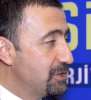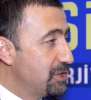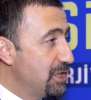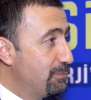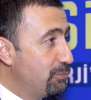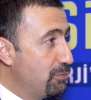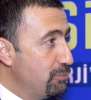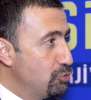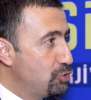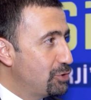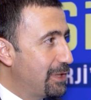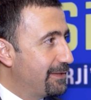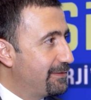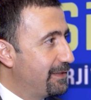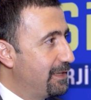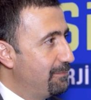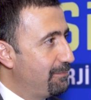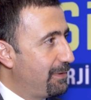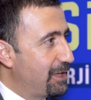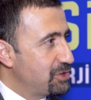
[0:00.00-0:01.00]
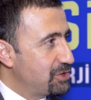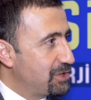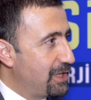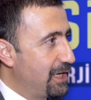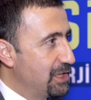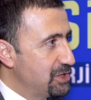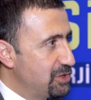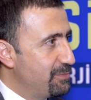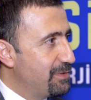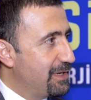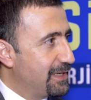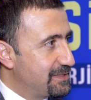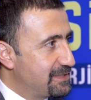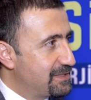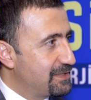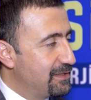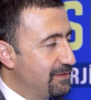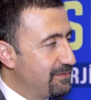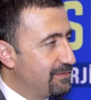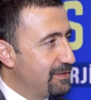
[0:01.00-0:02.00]
Şimdi bu mücadelenin başlangıcı biraz
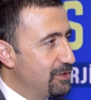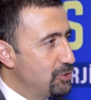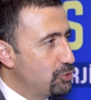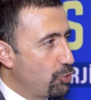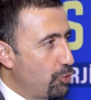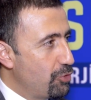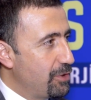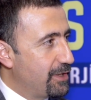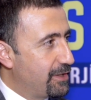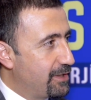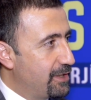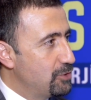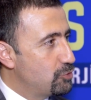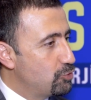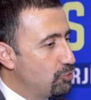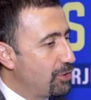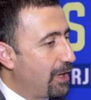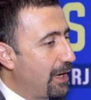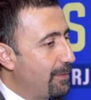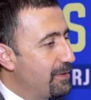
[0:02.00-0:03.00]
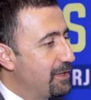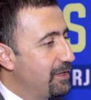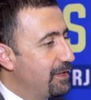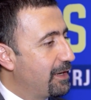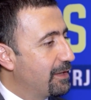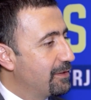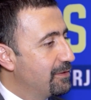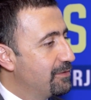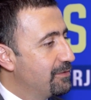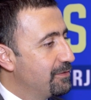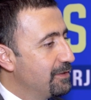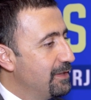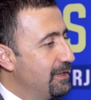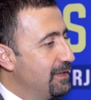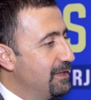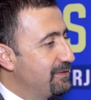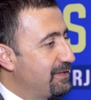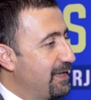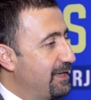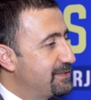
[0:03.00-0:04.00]
sıkıntılı şöyle ki çünkü Amerika'nın
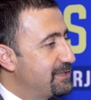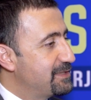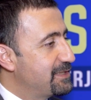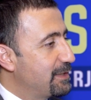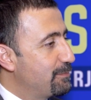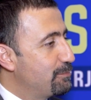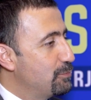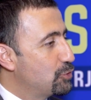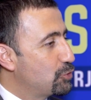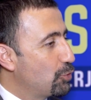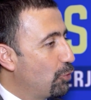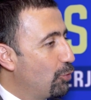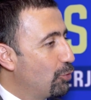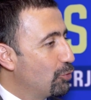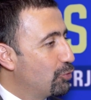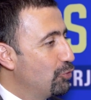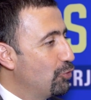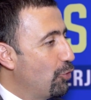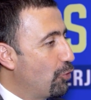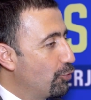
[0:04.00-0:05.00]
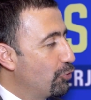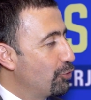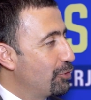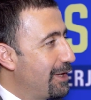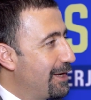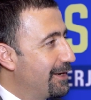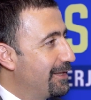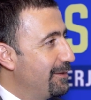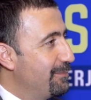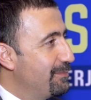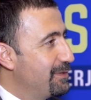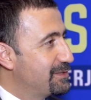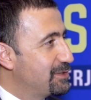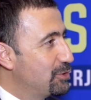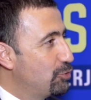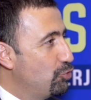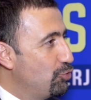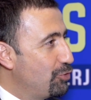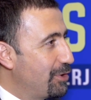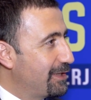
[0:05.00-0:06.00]
tesis etmiş olduğu örgütlerden
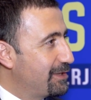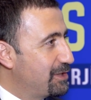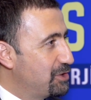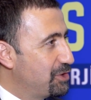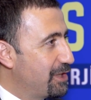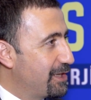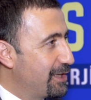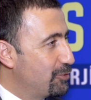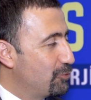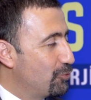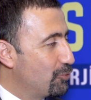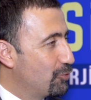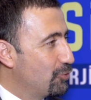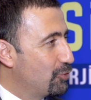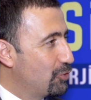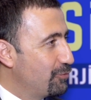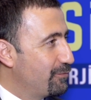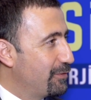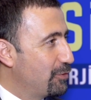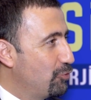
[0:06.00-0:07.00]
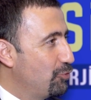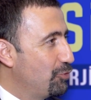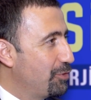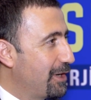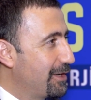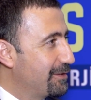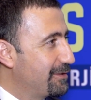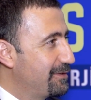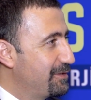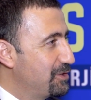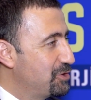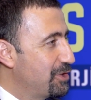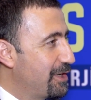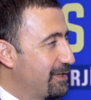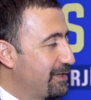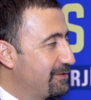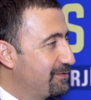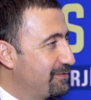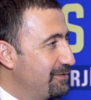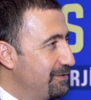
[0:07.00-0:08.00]
birisi Dünya Ticaret Örgütü ve dünyada
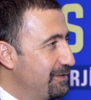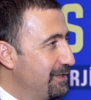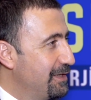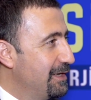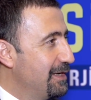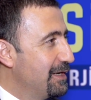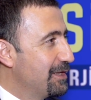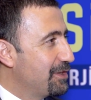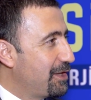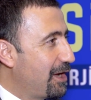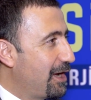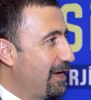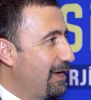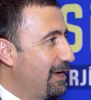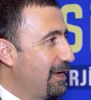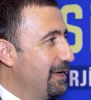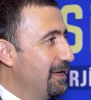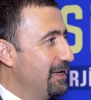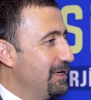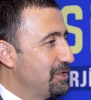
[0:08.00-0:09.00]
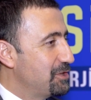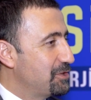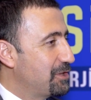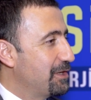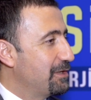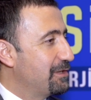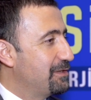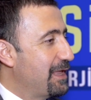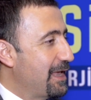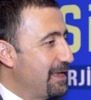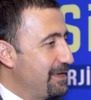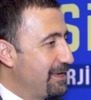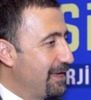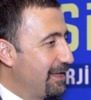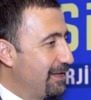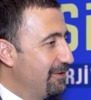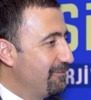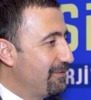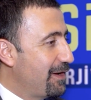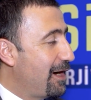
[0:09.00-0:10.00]
ticaretin daha işte
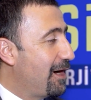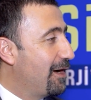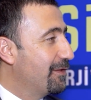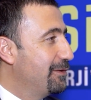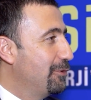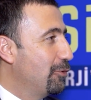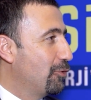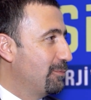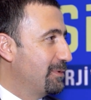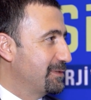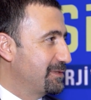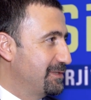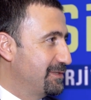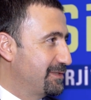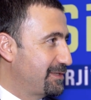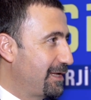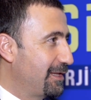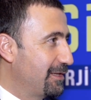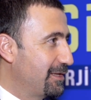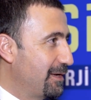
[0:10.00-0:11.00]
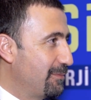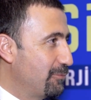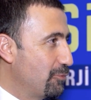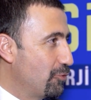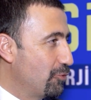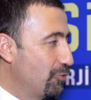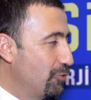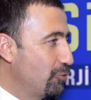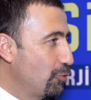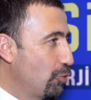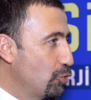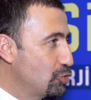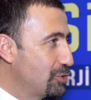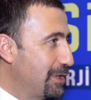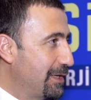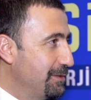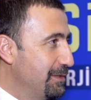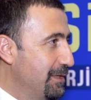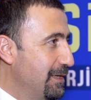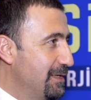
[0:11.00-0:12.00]
dengeli ve adil olmasını sağlayan bir örgüt. O
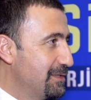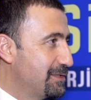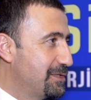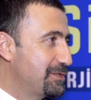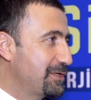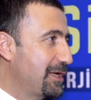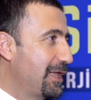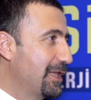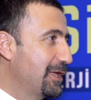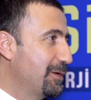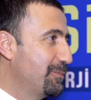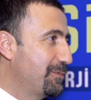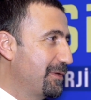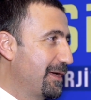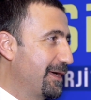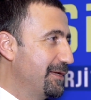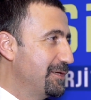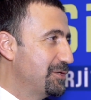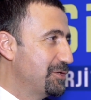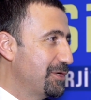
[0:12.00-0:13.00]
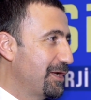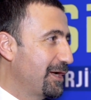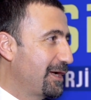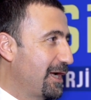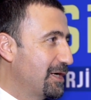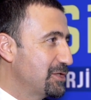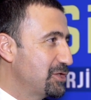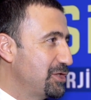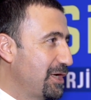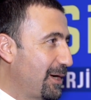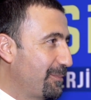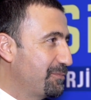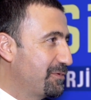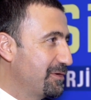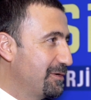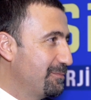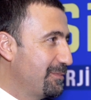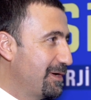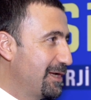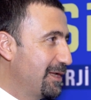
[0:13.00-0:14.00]
yüzden siz kalkıp da hani Çin'e karşı
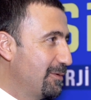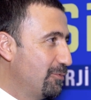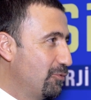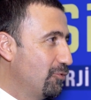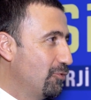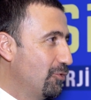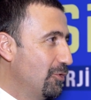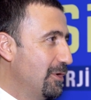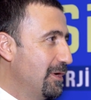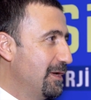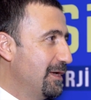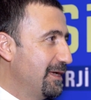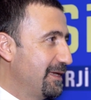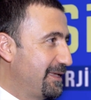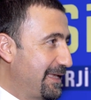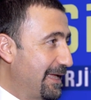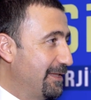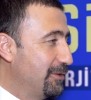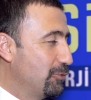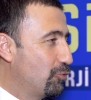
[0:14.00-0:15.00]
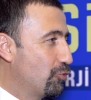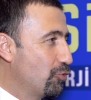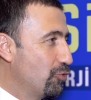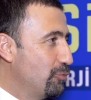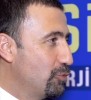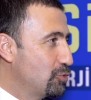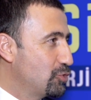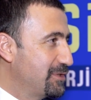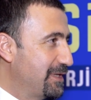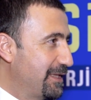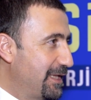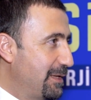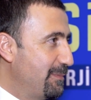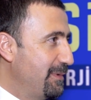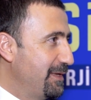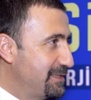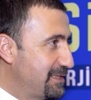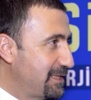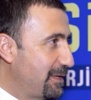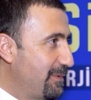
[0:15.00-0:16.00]
yaptırımlarla bu kendi kurumunuzu
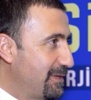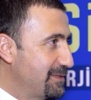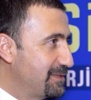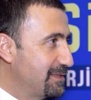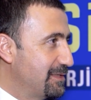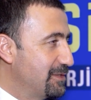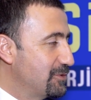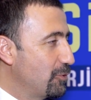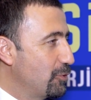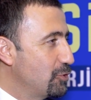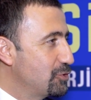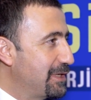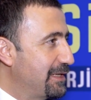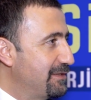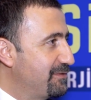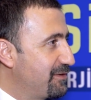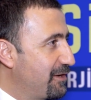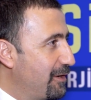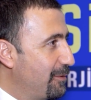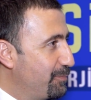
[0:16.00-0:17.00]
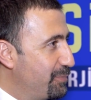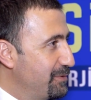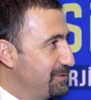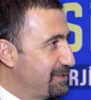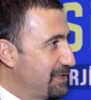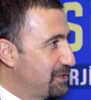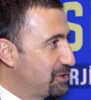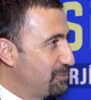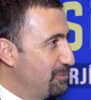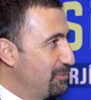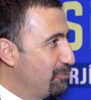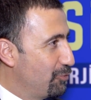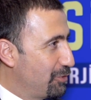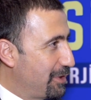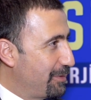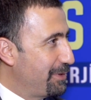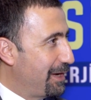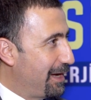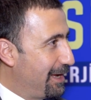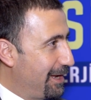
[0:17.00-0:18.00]
zedelemek istemezsiniz. O yüzden Trump Trump'ın seçimi
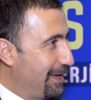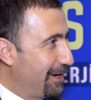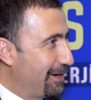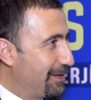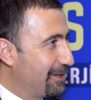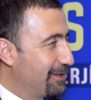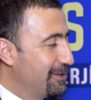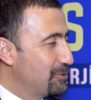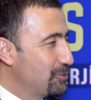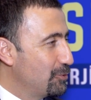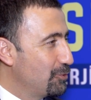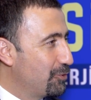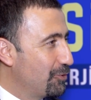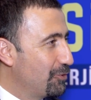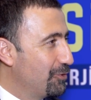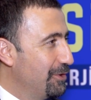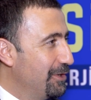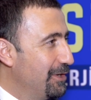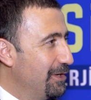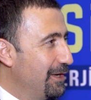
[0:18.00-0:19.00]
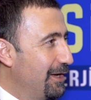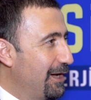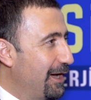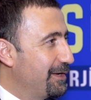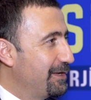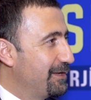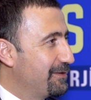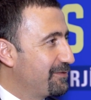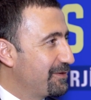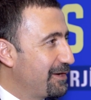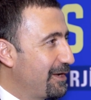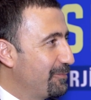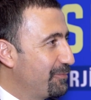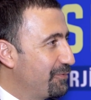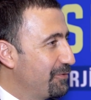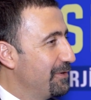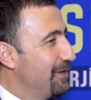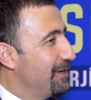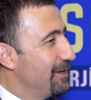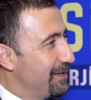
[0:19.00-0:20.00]
bununla bir alakalı. Çünkü hani Trump
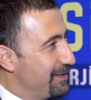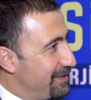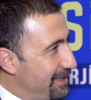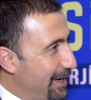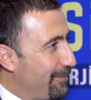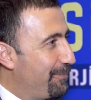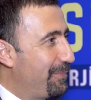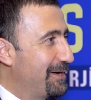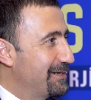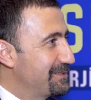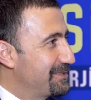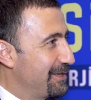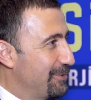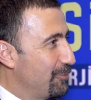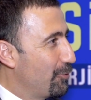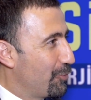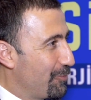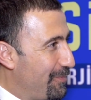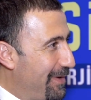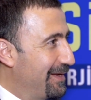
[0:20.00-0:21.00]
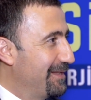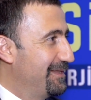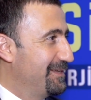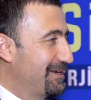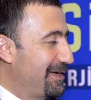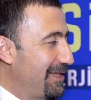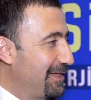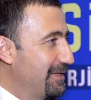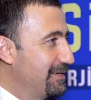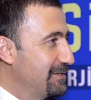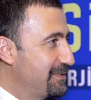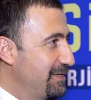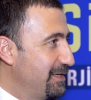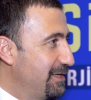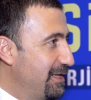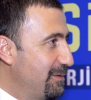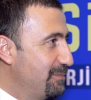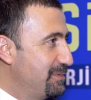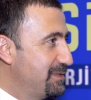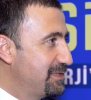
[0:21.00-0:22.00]
yaparsa normaldir
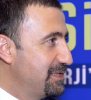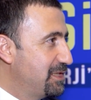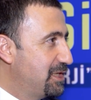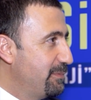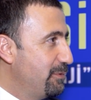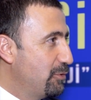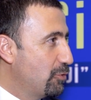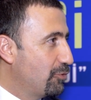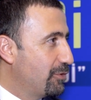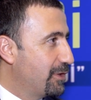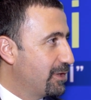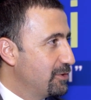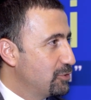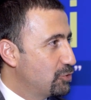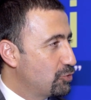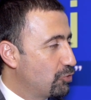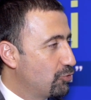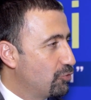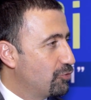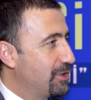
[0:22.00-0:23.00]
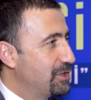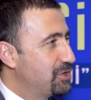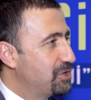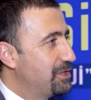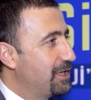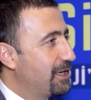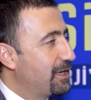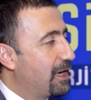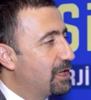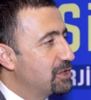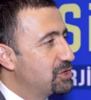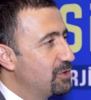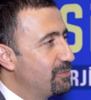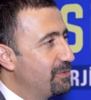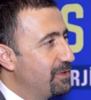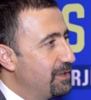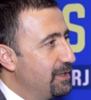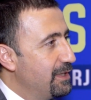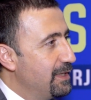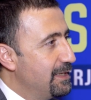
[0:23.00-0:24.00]
algısıyla biz 2010'ların sonunda Çin'e karşı
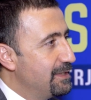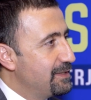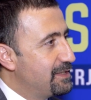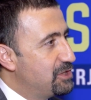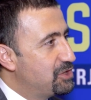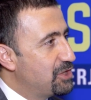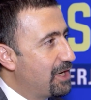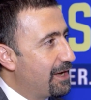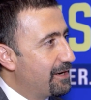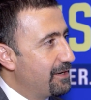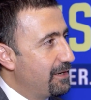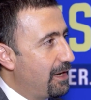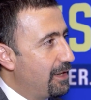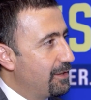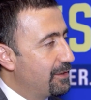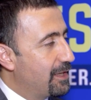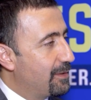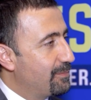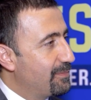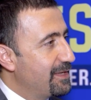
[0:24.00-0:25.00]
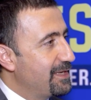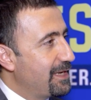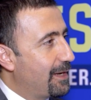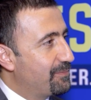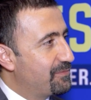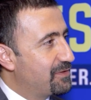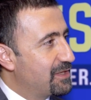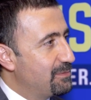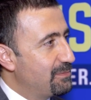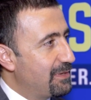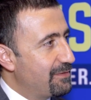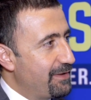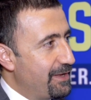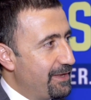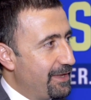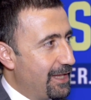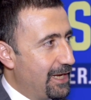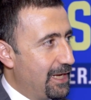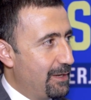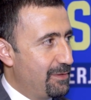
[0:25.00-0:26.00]
bir ticari anlamda yaptırımlar ve
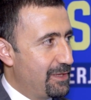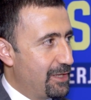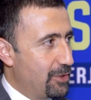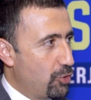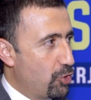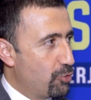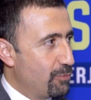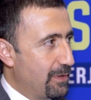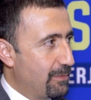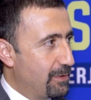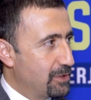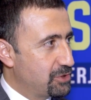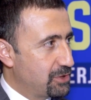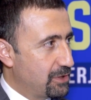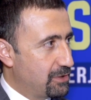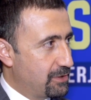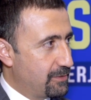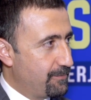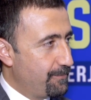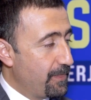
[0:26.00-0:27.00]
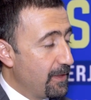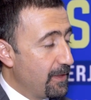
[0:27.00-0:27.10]
engellemeler görmeye başladık.